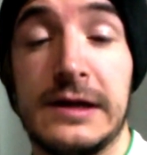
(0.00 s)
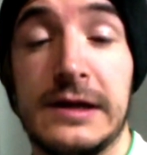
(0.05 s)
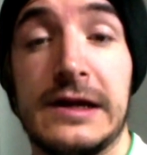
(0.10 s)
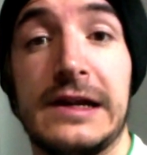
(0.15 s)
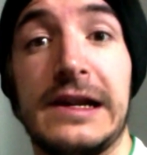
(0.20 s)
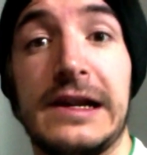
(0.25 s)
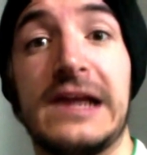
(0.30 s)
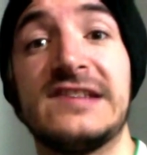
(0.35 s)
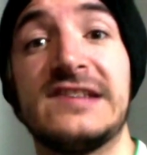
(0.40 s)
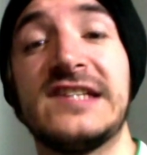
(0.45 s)

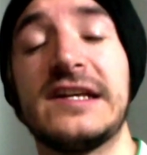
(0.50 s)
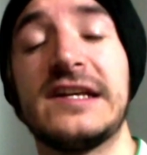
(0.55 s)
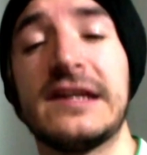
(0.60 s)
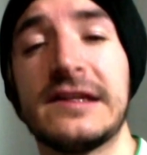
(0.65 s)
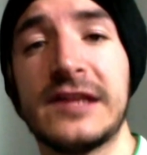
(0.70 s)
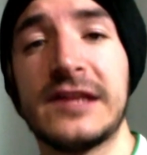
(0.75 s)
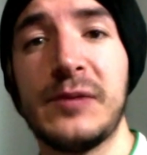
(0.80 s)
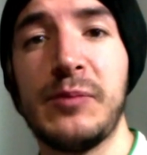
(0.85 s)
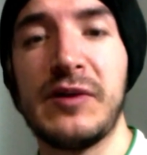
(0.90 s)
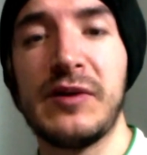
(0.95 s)
La
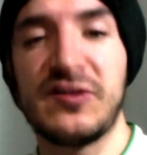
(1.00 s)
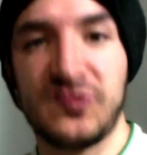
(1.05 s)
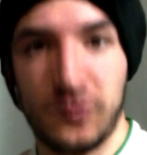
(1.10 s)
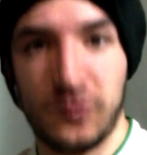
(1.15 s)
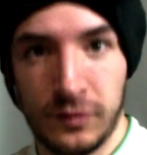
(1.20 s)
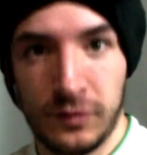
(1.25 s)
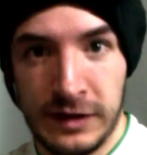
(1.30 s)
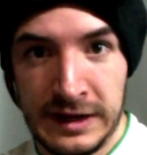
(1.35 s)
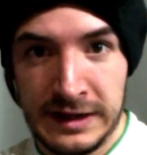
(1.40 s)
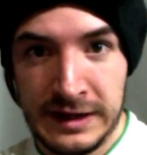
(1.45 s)
siguiente
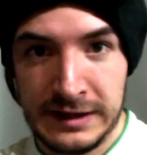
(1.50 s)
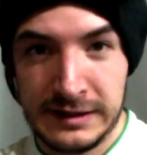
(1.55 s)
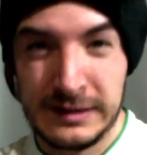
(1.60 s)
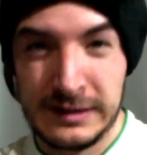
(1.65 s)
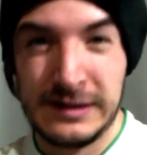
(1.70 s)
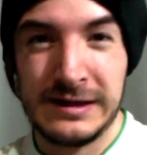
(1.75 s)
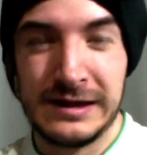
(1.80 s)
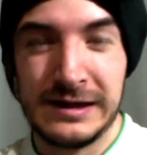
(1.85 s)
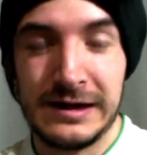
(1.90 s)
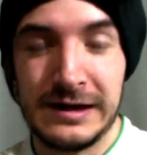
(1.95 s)
persona
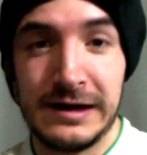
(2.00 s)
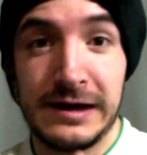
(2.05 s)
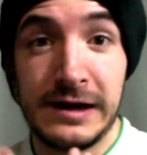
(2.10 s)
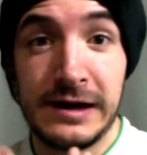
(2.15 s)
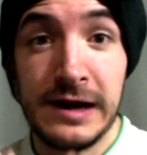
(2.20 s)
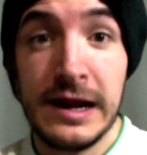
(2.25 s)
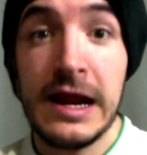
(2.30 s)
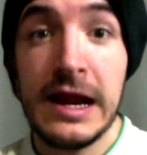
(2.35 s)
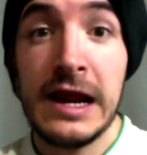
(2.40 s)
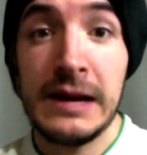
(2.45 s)

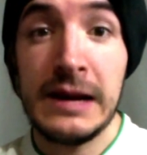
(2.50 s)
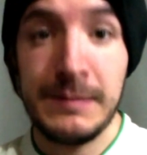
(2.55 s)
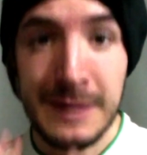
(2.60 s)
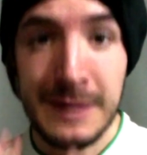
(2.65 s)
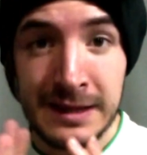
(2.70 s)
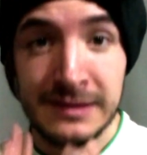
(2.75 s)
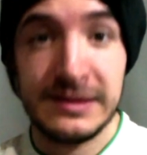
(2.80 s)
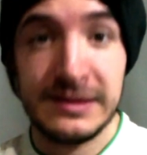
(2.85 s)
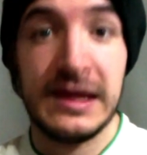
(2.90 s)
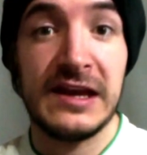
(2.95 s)

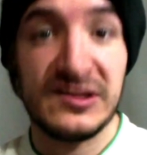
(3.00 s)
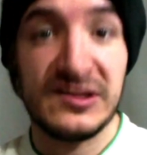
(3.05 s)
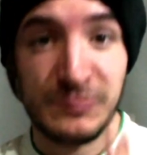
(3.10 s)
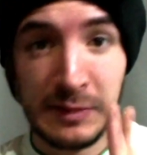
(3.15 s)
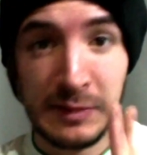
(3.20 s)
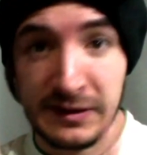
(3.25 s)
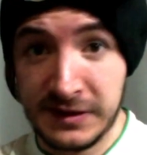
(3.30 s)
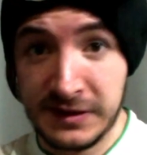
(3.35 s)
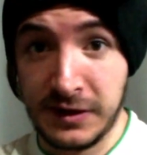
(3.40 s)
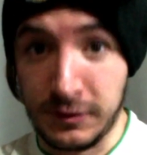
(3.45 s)
realmente es
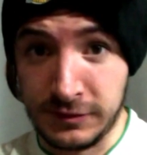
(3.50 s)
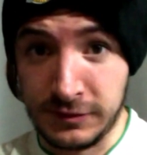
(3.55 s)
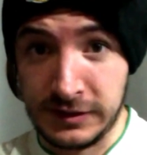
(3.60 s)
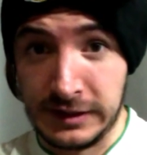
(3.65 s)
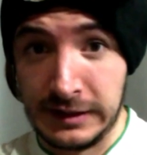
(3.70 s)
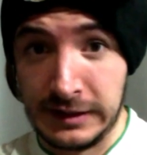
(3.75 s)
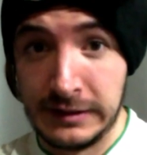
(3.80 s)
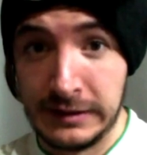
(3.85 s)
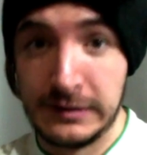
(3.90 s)
patriota.